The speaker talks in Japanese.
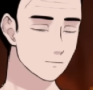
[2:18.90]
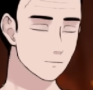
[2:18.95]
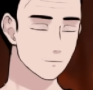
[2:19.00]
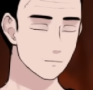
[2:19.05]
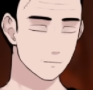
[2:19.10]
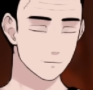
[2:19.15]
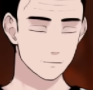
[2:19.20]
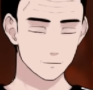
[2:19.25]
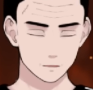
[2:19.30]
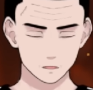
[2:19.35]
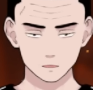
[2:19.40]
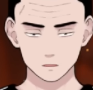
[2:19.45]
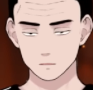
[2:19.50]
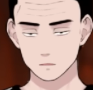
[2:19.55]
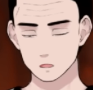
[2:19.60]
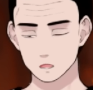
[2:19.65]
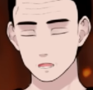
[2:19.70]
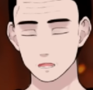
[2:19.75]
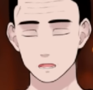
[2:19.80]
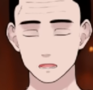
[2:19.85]
うん、
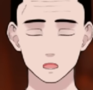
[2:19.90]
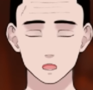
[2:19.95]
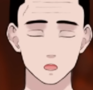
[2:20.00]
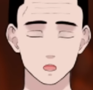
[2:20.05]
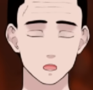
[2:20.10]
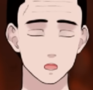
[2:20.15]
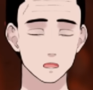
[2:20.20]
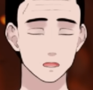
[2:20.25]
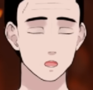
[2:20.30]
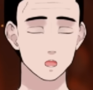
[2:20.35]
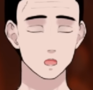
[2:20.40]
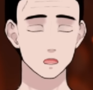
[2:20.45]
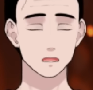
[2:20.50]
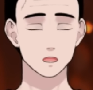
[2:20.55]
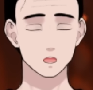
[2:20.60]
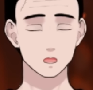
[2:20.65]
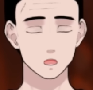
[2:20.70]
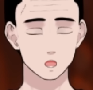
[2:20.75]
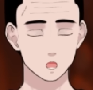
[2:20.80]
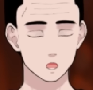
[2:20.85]
そういうことが良かったか
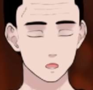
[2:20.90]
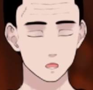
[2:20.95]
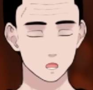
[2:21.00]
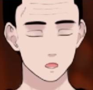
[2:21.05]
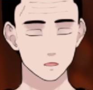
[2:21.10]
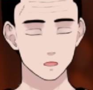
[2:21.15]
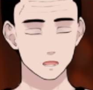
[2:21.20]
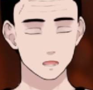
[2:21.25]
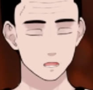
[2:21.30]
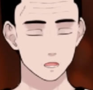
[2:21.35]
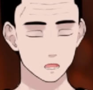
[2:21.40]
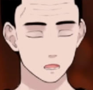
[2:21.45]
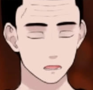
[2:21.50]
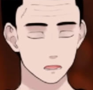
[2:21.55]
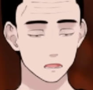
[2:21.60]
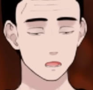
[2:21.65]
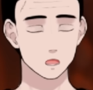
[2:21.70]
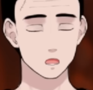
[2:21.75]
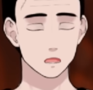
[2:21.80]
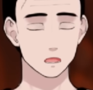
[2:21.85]
もしれませんけど、その
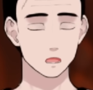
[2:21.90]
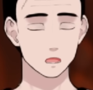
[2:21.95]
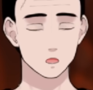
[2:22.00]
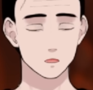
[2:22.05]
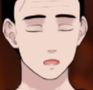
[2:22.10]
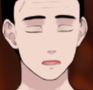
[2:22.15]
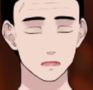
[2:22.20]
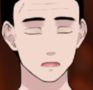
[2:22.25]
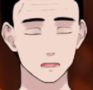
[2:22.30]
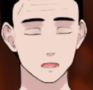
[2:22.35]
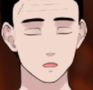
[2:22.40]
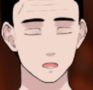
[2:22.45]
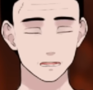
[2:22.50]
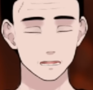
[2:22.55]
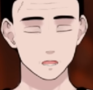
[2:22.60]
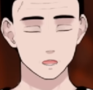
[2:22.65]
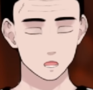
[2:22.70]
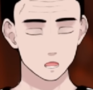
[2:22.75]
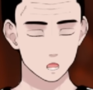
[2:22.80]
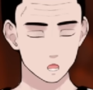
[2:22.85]
行為は今
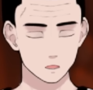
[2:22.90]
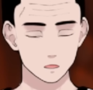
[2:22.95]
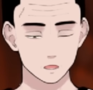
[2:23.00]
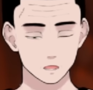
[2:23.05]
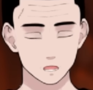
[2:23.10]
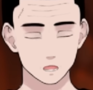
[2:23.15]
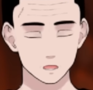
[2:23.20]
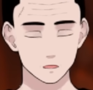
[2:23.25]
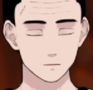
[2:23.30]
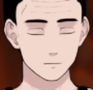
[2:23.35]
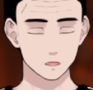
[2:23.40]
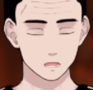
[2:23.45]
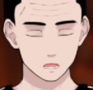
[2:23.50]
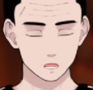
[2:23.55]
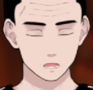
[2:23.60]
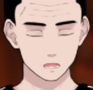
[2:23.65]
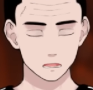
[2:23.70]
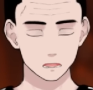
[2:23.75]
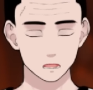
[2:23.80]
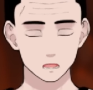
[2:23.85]
のね、状
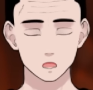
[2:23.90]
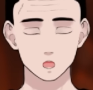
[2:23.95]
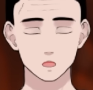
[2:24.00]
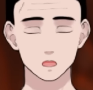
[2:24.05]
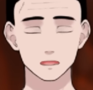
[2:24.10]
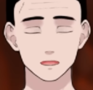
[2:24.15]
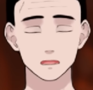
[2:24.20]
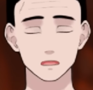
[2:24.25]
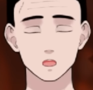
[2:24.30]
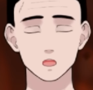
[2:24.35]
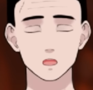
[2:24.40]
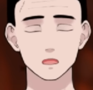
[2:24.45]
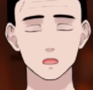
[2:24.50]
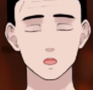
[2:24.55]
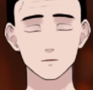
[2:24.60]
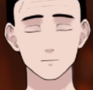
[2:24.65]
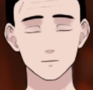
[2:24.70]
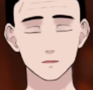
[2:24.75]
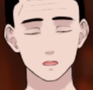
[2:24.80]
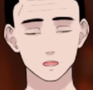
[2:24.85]
況に照らし合わせ
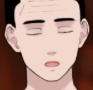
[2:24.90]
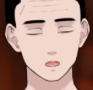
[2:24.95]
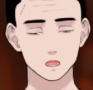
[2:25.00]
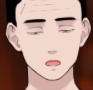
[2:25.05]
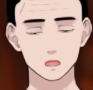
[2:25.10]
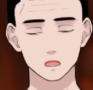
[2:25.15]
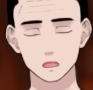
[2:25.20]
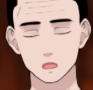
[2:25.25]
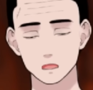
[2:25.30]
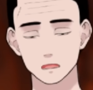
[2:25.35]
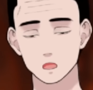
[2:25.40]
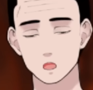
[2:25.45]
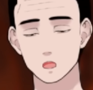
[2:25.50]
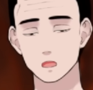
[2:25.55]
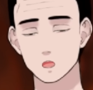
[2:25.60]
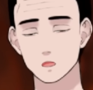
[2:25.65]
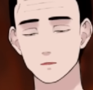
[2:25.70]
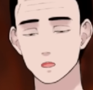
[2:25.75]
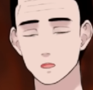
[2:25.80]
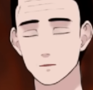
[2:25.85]
てどう思ってらっ
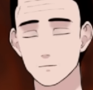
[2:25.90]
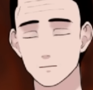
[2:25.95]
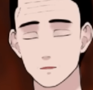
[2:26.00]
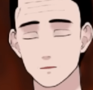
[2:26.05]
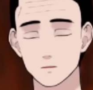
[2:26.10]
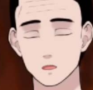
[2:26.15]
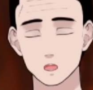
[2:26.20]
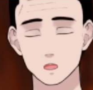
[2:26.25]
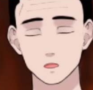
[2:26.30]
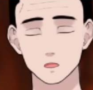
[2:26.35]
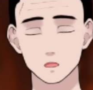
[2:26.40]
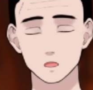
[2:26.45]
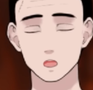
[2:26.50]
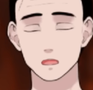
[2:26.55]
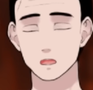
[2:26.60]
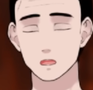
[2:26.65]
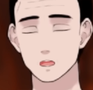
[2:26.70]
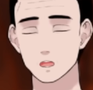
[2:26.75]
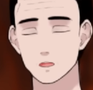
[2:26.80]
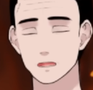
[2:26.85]
しゃるんですかってことは聞き
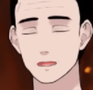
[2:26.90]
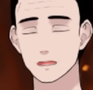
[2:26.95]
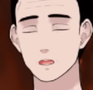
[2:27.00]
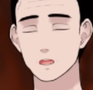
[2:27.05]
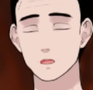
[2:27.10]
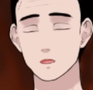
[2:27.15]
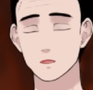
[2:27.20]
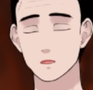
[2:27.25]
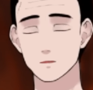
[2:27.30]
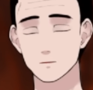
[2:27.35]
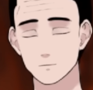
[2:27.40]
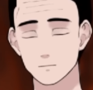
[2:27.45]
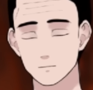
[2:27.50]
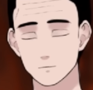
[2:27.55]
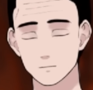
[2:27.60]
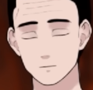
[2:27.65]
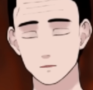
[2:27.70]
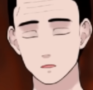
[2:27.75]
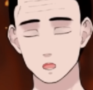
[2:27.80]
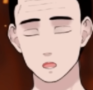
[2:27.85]
たいなって。
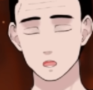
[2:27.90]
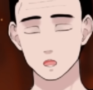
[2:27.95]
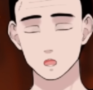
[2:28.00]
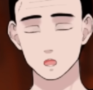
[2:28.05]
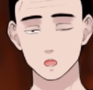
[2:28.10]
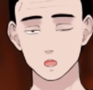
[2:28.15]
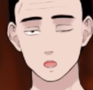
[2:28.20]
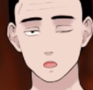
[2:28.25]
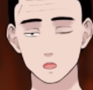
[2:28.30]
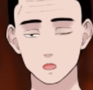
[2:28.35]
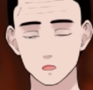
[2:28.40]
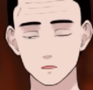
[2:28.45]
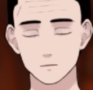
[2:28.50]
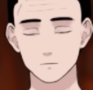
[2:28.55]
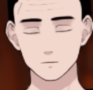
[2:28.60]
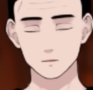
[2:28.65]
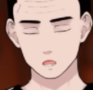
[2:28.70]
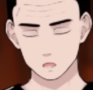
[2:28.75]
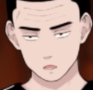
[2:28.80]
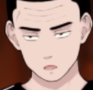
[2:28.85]

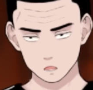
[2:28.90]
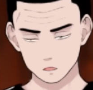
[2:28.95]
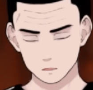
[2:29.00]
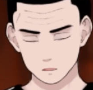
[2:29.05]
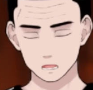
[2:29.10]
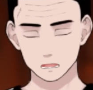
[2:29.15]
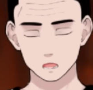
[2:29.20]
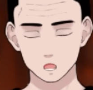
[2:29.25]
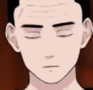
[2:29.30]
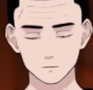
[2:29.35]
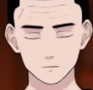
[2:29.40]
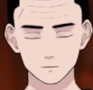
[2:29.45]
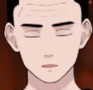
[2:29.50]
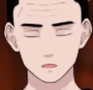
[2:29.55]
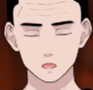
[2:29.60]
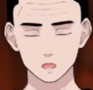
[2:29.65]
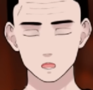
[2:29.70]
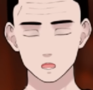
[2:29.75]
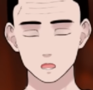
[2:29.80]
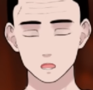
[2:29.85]
ね。
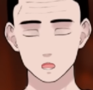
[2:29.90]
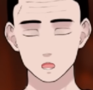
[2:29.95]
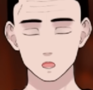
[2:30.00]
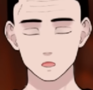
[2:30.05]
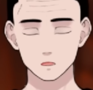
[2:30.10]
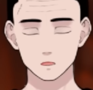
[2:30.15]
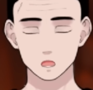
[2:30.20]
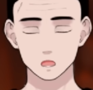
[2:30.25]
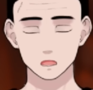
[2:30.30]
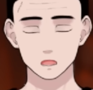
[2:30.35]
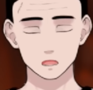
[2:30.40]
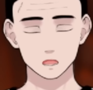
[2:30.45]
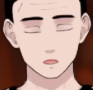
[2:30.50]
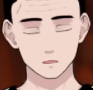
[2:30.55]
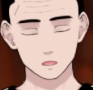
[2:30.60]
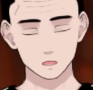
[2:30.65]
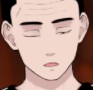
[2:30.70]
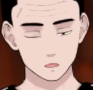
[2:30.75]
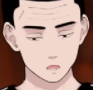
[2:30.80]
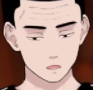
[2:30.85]
もう今
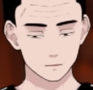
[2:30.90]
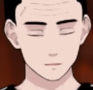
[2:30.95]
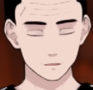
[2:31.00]
の